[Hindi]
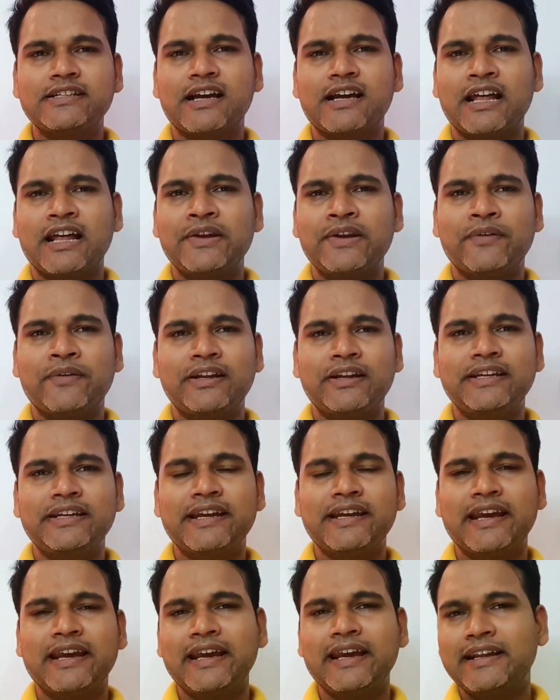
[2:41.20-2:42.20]
आने वाली
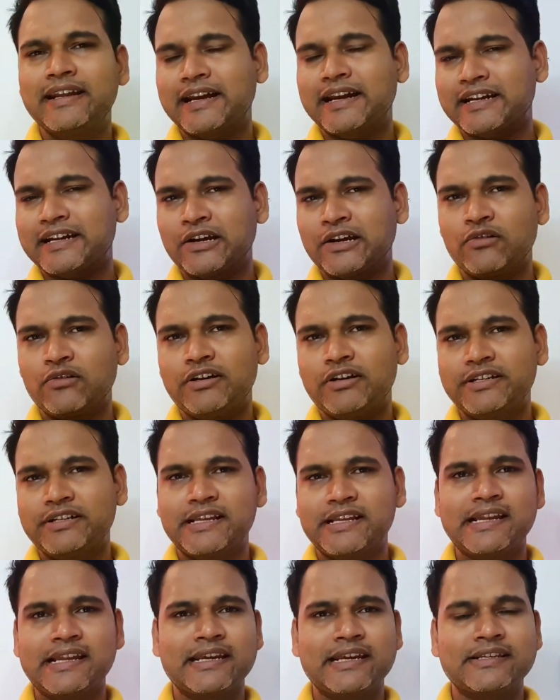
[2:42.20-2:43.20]
है रेक्टेंगुलर
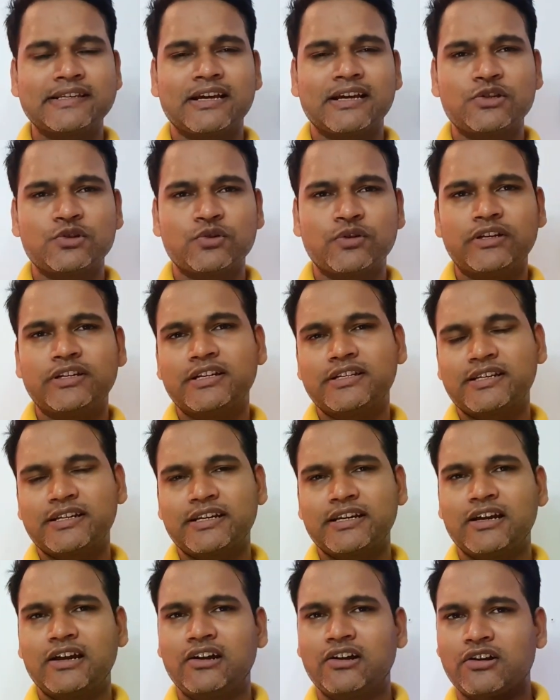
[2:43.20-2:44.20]
डिज़ाइन के साथ जो है जैसे
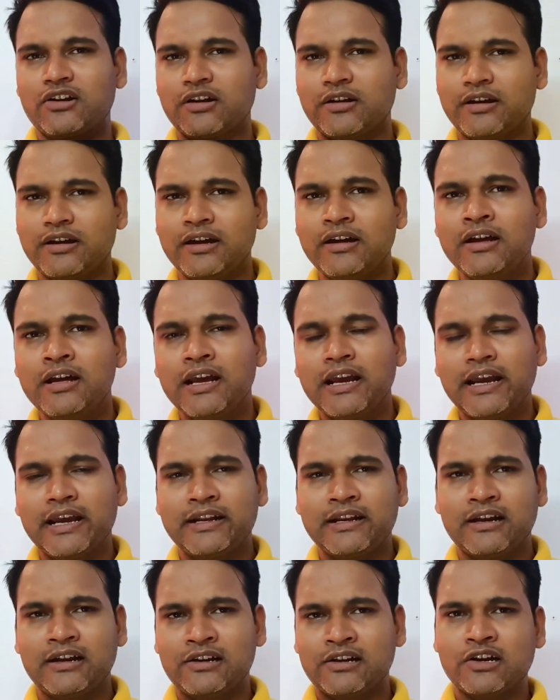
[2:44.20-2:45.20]
कि अल्ट्रा
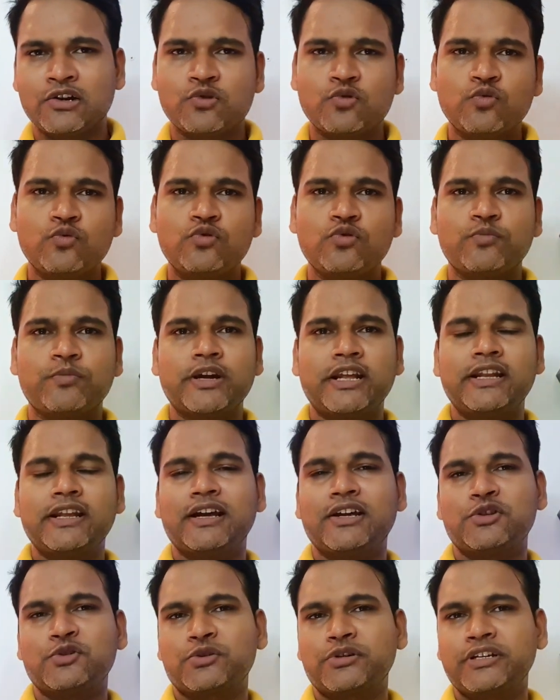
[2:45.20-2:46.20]
एंड अल्ट्रा टू जो पहले
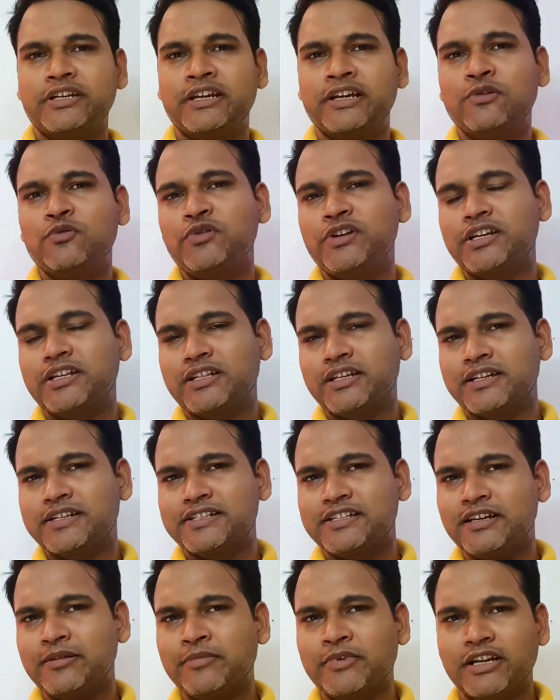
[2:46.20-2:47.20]
आ चुकी हैं उन्हीं की तरह
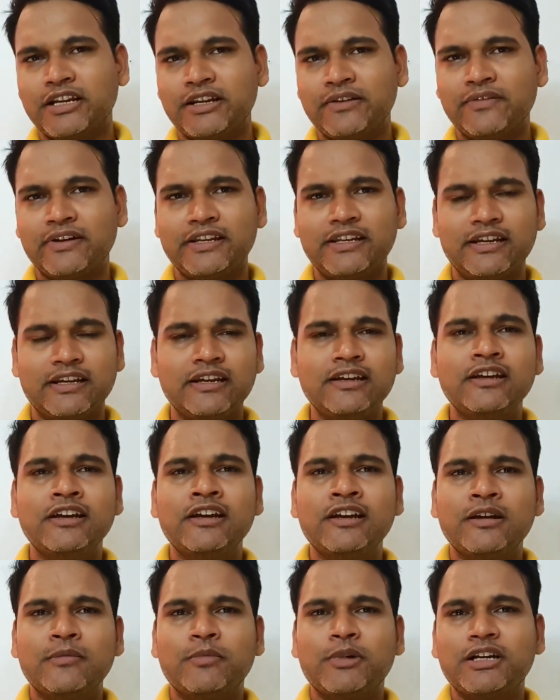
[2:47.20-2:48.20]
सेम रहने वाली है
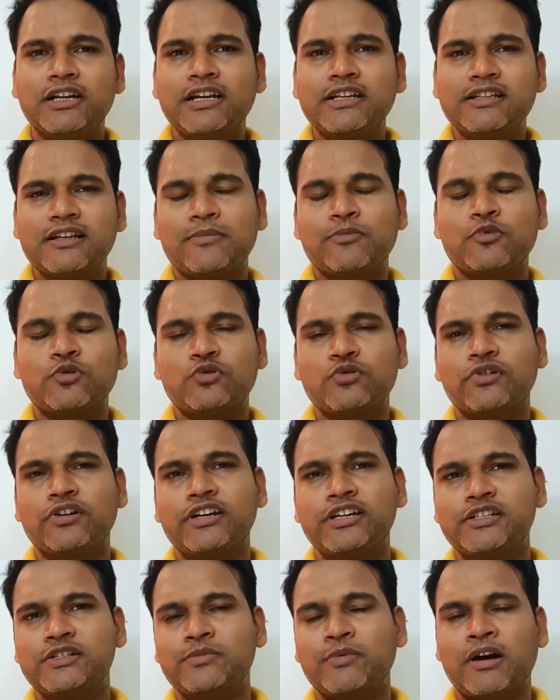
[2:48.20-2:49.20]
बट गाइस आपको जो
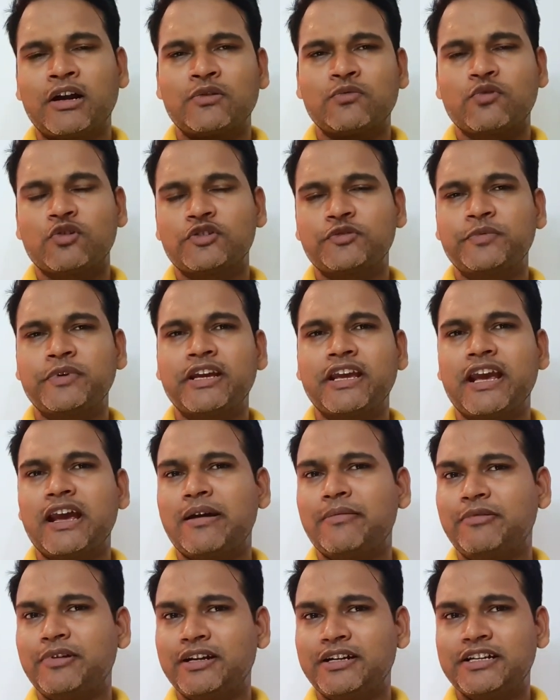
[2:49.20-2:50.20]
है स्मार्ट वॉच में
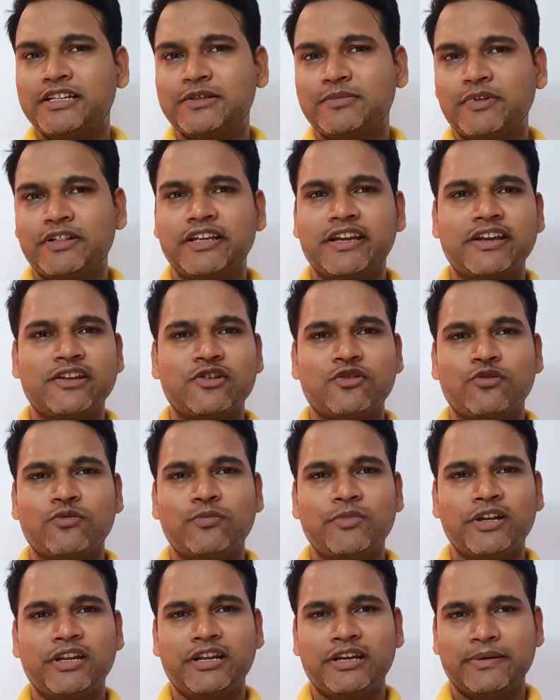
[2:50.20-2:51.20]
एमोलेड डिस्प्ले देखने को
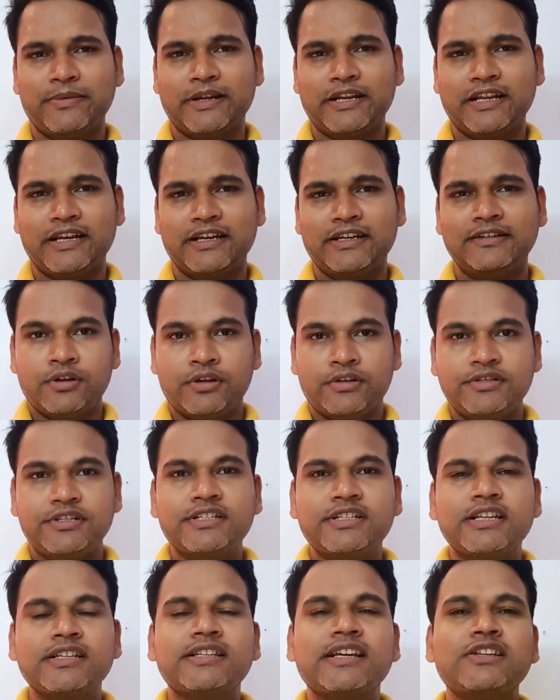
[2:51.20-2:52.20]
मिलने वाला है
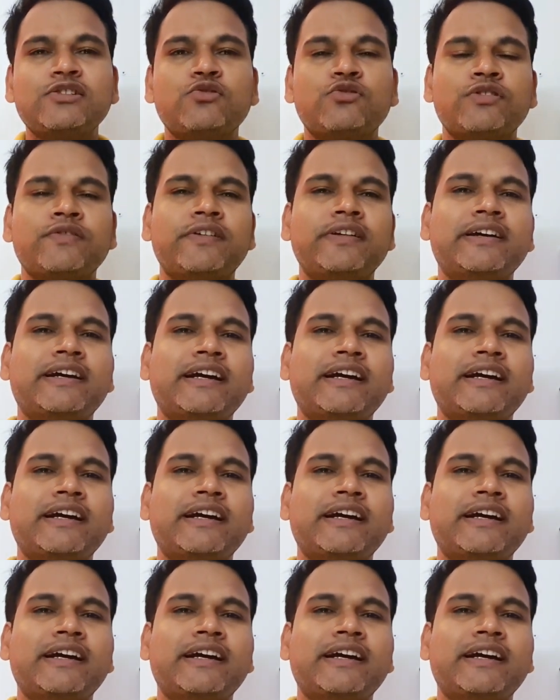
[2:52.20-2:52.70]
जिसका साइज़ होने वाला